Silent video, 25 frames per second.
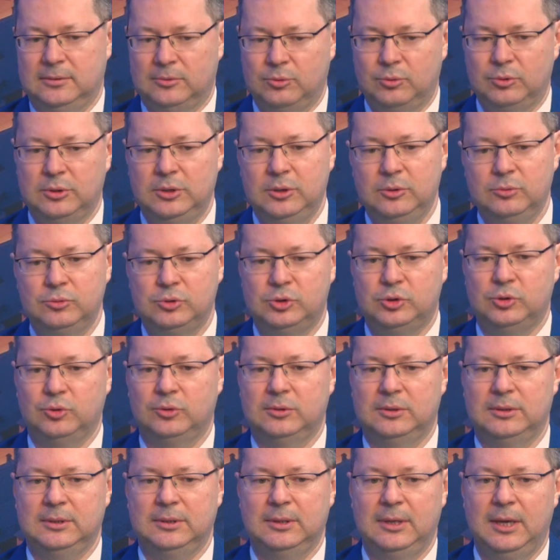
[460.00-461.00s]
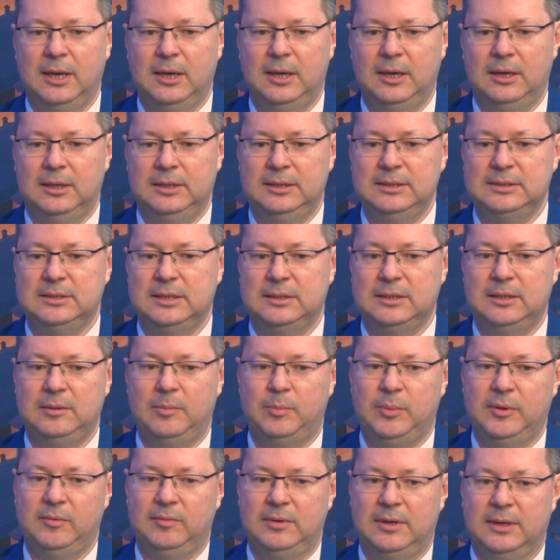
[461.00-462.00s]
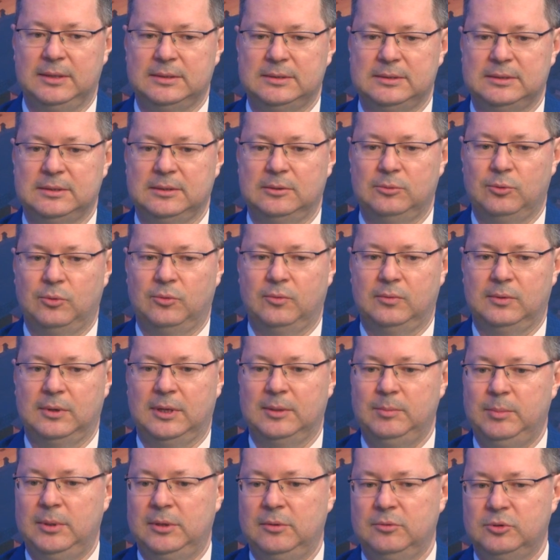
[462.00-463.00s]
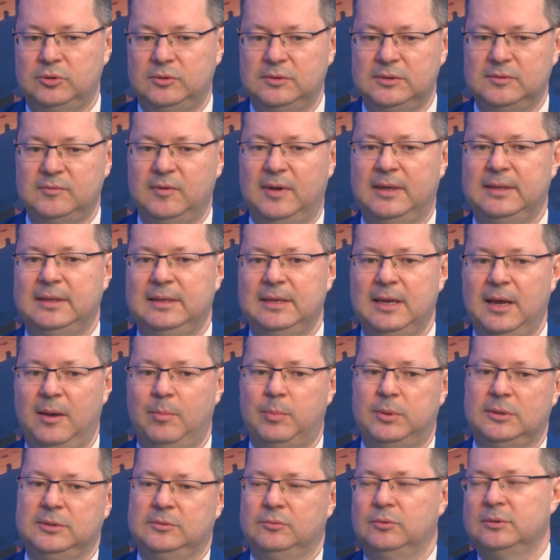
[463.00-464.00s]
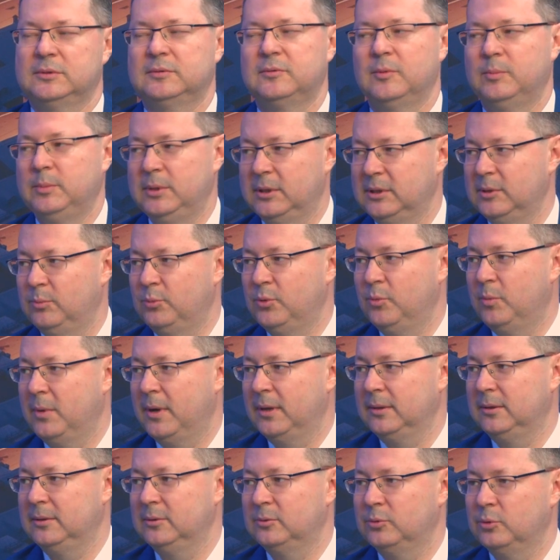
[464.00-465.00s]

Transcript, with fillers: другие ученые, и стали появляться новые отбеливающие вещества для производства белой бумаги.